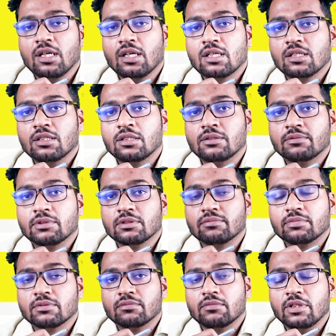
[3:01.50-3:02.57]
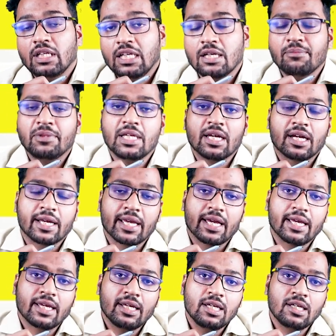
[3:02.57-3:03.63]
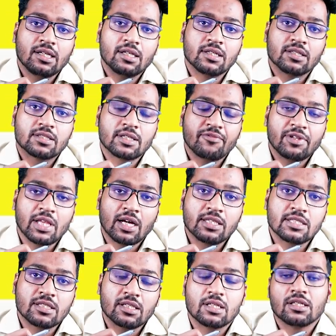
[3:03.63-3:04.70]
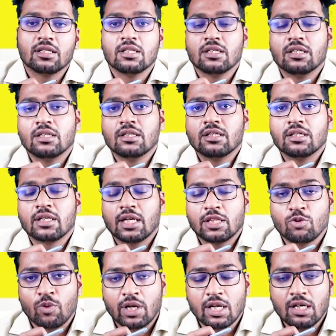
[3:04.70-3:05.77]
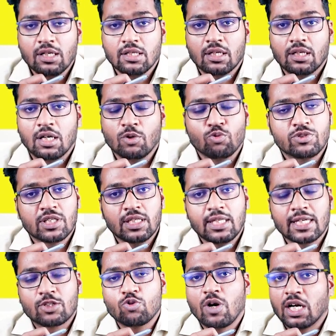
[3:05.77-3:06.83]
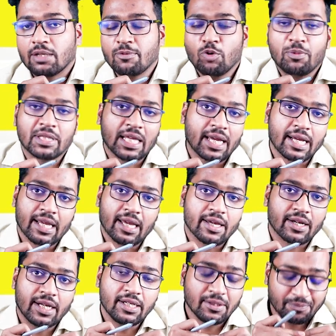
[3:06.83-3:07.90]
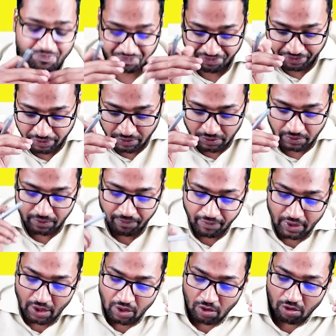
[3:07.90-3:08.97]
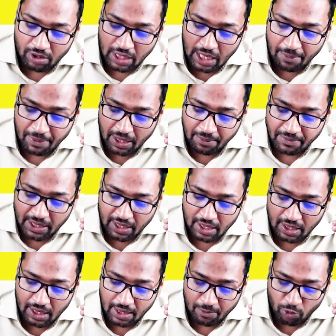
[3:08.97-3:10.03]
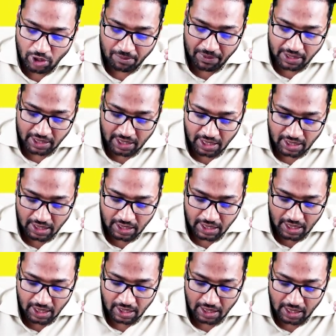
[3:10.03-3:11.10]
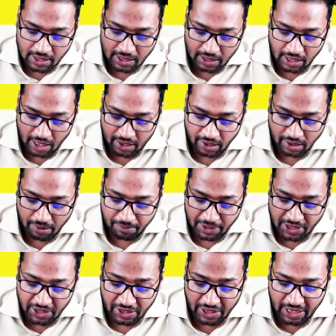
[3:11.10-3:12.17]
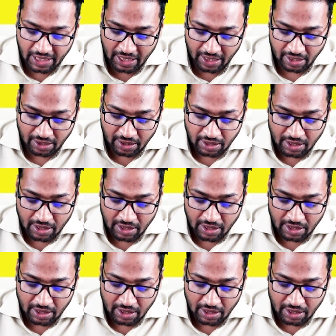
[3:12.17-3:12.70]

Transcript: एक नियम दिया गया है संविधान के द्वारा अनुच्छेद 108 में वो बताया गया है राइट और यहाँ पर आप देखेंगे आपको एक बात दिखेगी ये एक असाधारण मशीनरी है